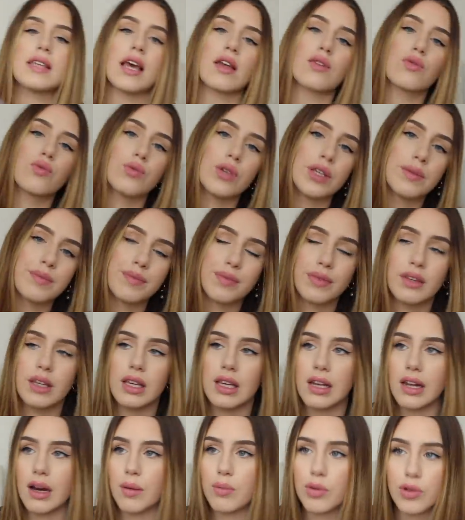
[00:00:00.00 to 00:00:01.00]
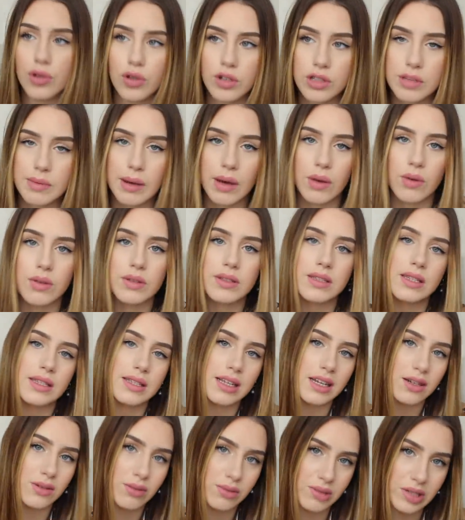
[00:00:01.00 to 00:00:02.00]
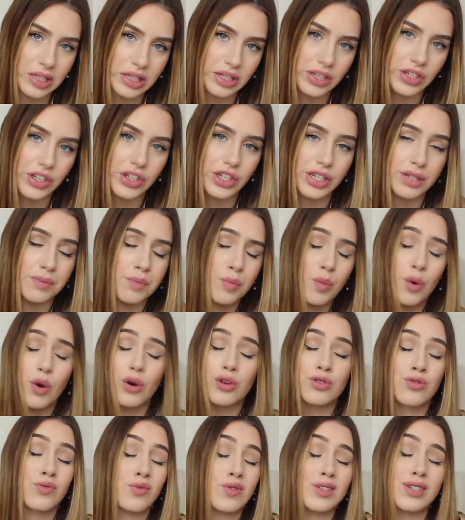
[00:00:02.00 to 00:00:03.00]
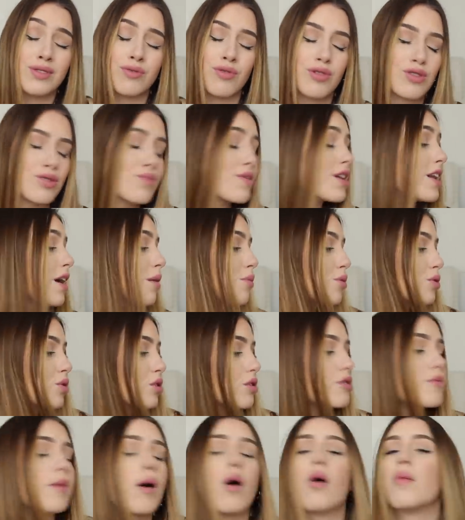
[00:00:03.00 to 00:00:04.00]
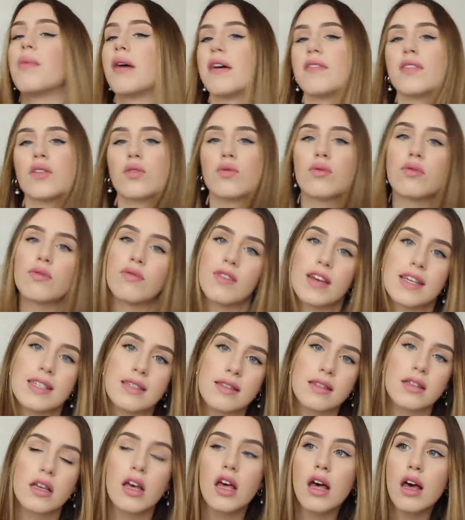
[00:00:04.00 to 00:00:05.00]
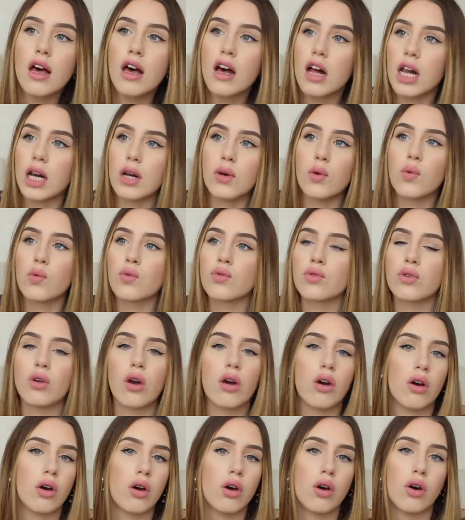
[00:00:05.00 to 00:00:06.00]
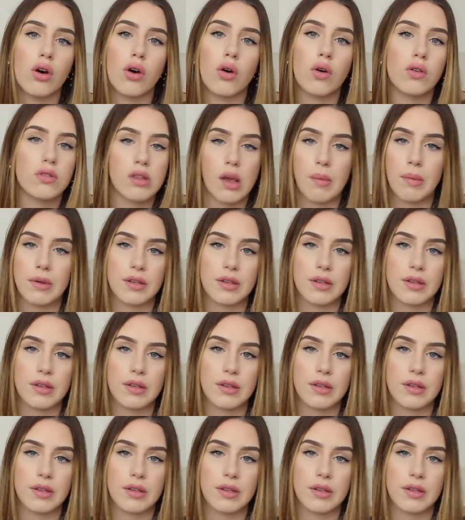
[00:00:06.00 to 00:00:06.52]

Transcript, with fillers: certes oui, il est un peu transparent, c'est ça le souci des jeans blancs, je vous le dis franchement, il est un peu transparent mais avec une veste longue, euh, ça